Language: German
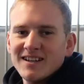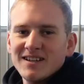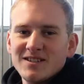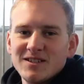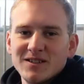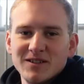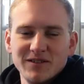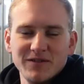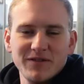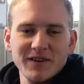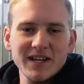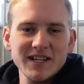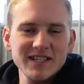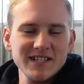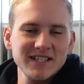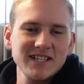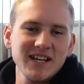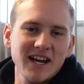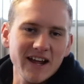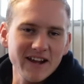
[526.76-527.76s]
So, die Pferde
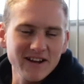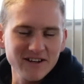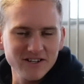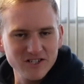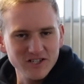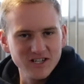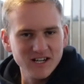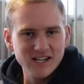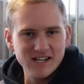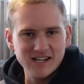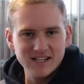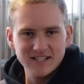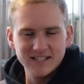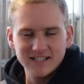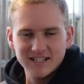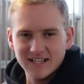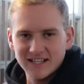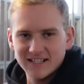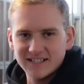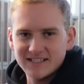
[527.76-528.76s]
sind hier eingestellt.
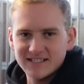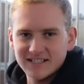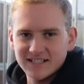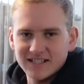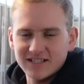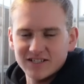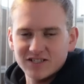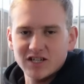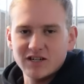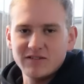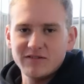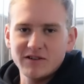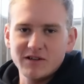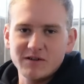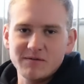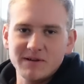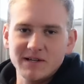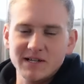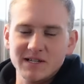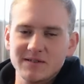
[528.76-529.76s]
Jetzt äh, schauen wir
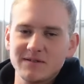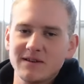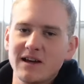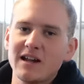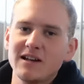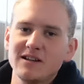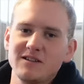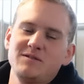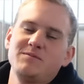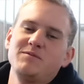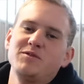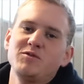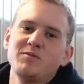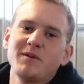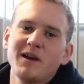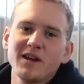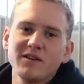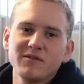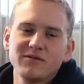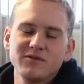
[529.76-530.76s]
nochmal, dass wir alles
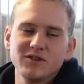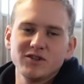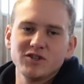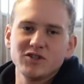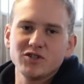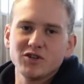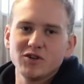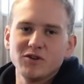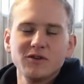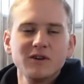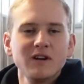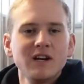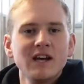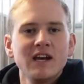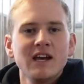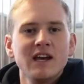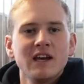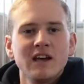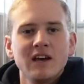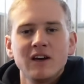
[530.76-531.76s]
besprechen für die Show.
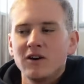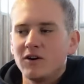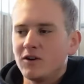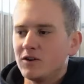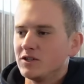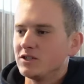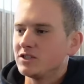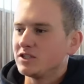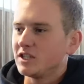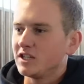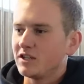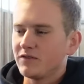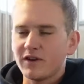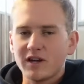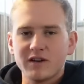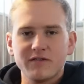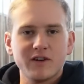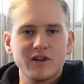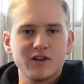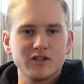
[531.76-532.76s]
Und äh, die
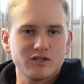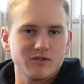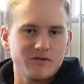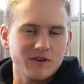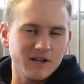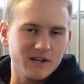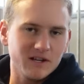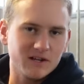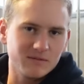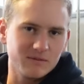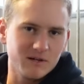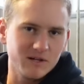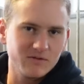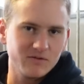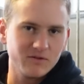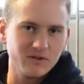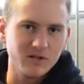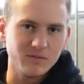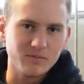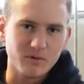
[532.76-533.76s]
Pferde werden auch schon fertig gemacht
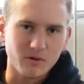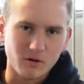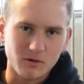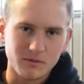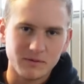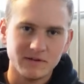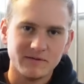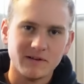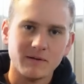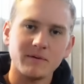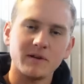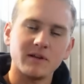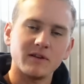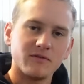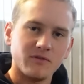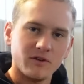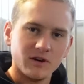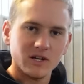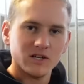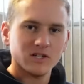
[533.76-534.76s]
für die Probe. Dann habe ich
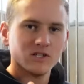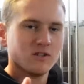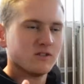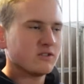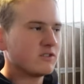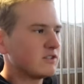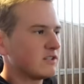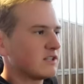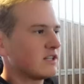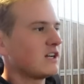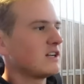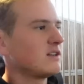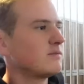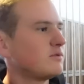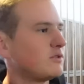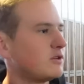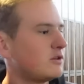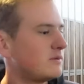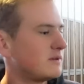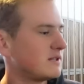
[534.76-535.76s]
vor der Show noch eine kleine
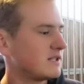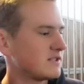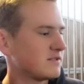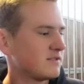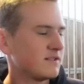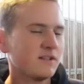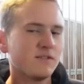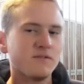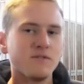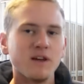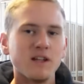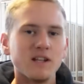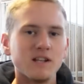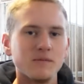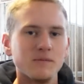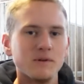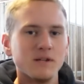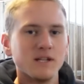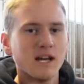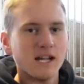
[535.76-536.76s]
Probe, dass wir den Pferden
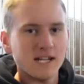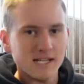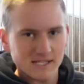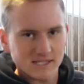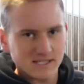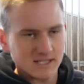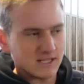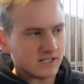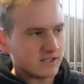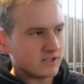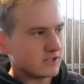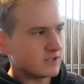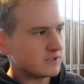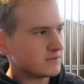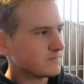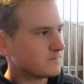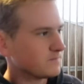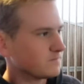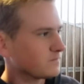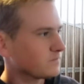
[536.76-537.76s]
einmal die Halle zeigen können.